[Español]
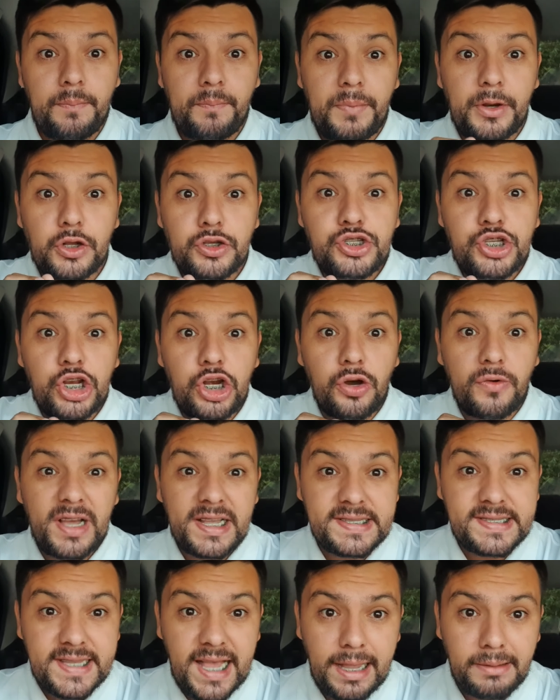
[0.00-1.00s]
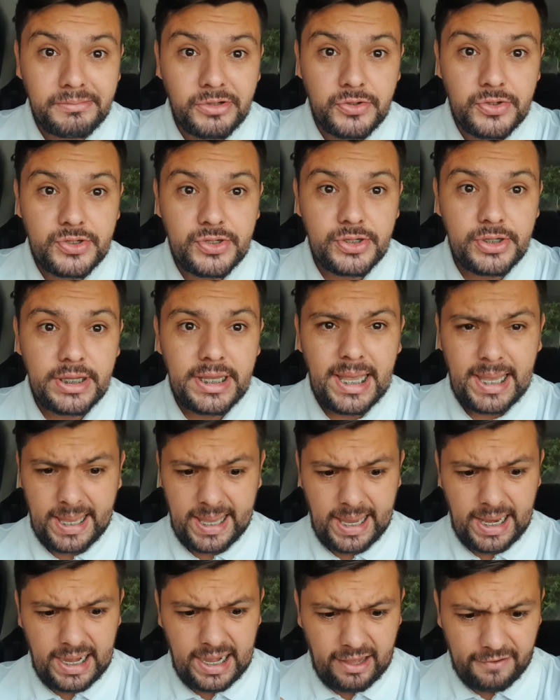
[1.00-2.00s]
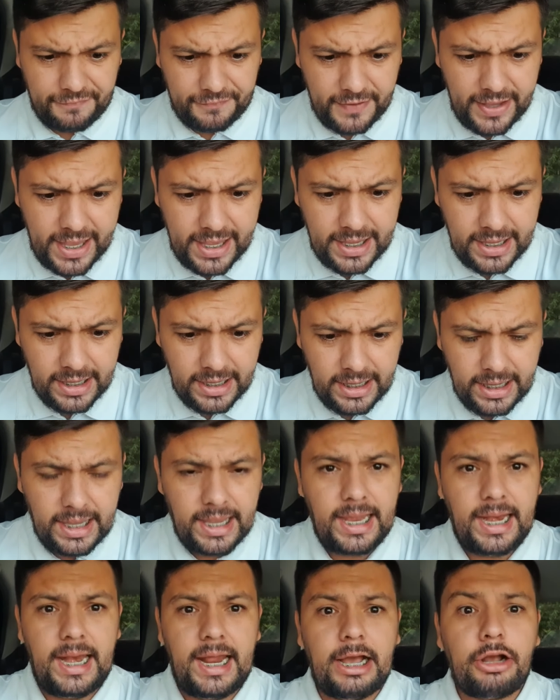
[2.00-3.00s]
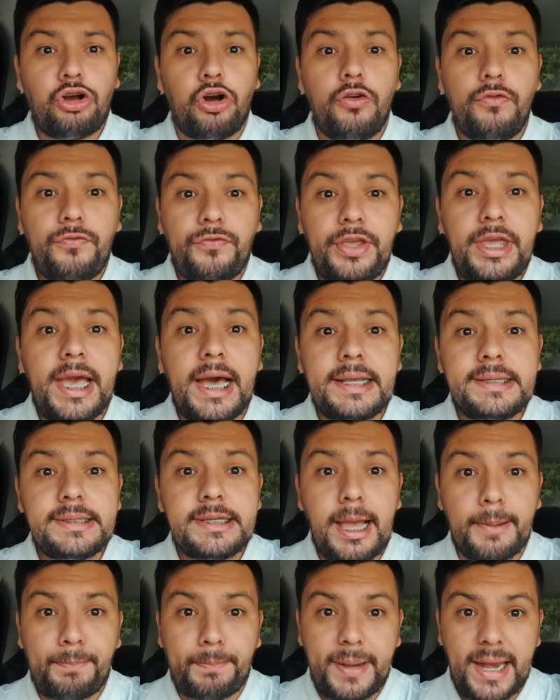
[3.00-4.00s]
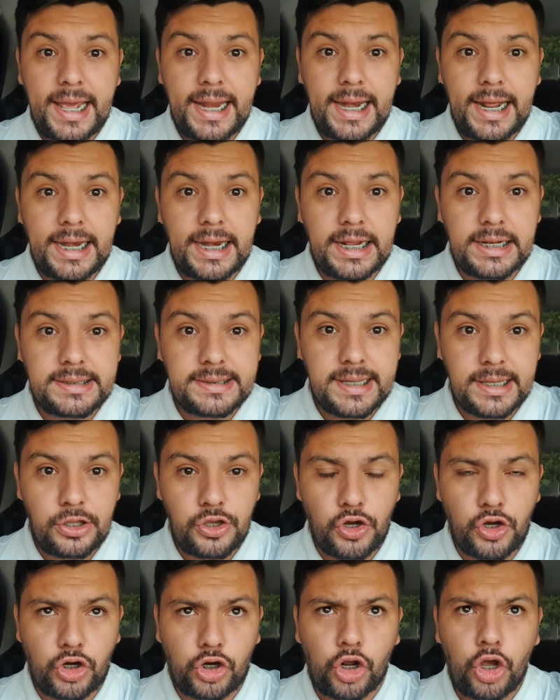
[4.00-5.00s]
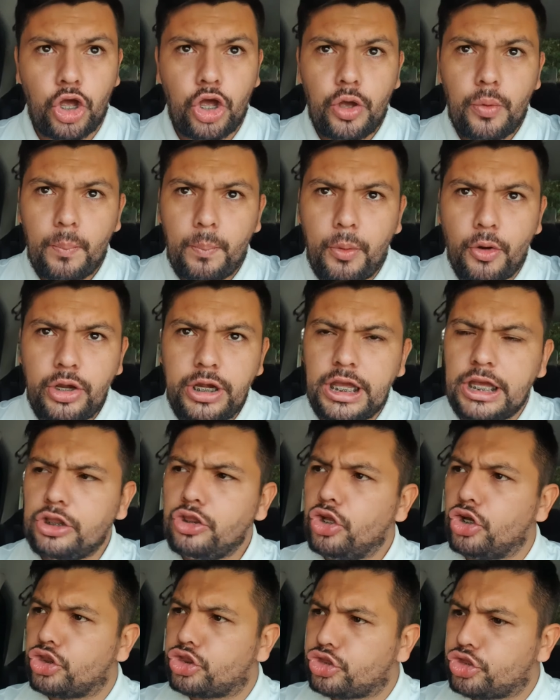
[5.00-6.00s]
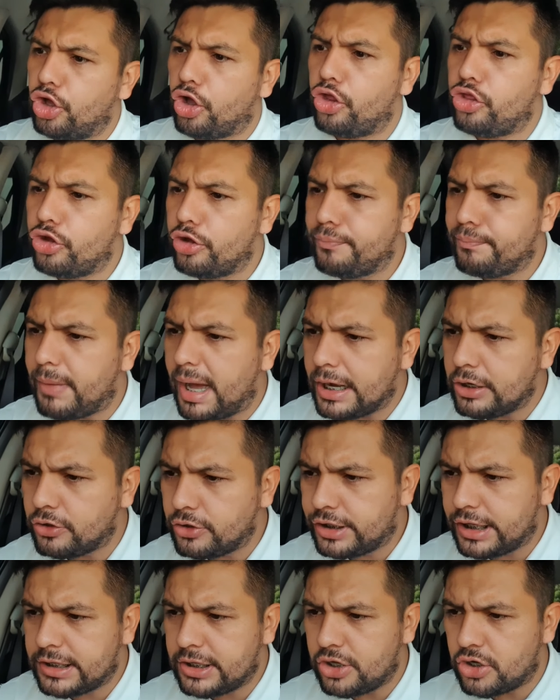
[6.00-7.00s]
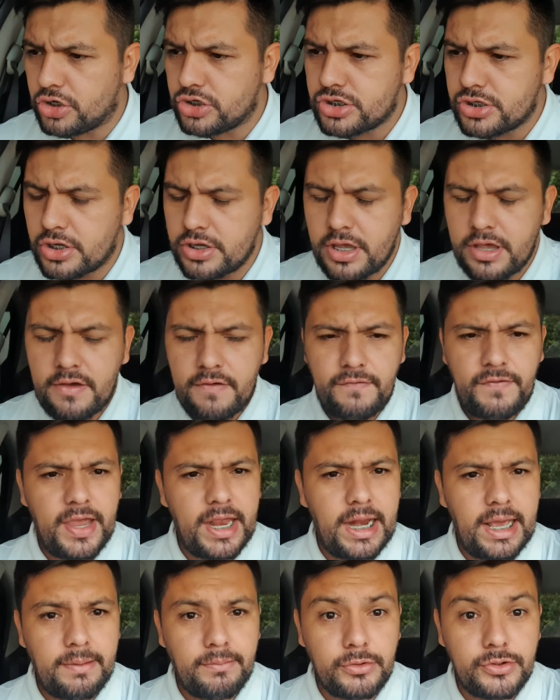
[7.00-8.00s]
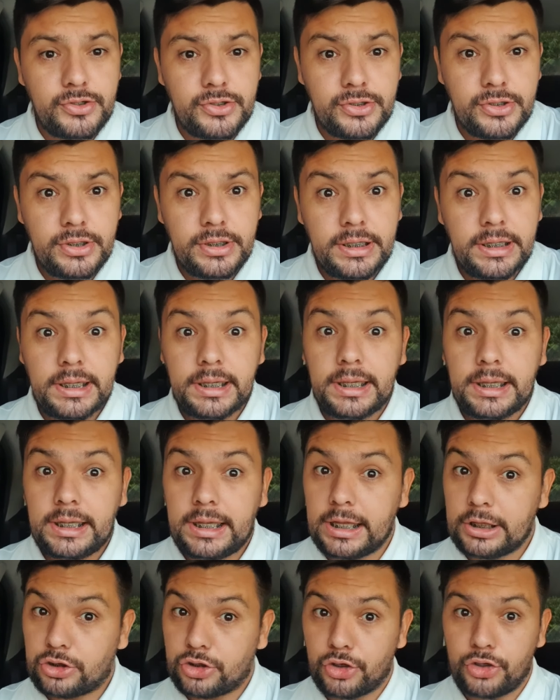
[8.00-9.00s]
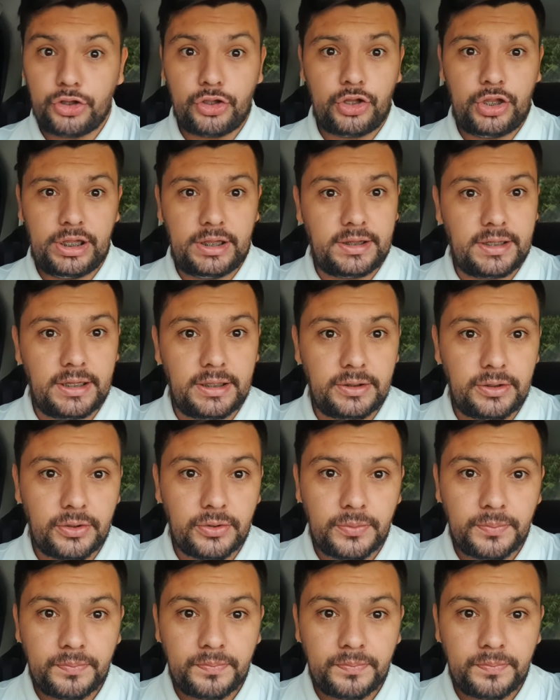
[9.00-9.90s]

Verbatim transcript: Pero si lo basamos en la fe, en la confianza plena en el Señor, poniendo todo en manos de Dios, veremos que todo es distinto.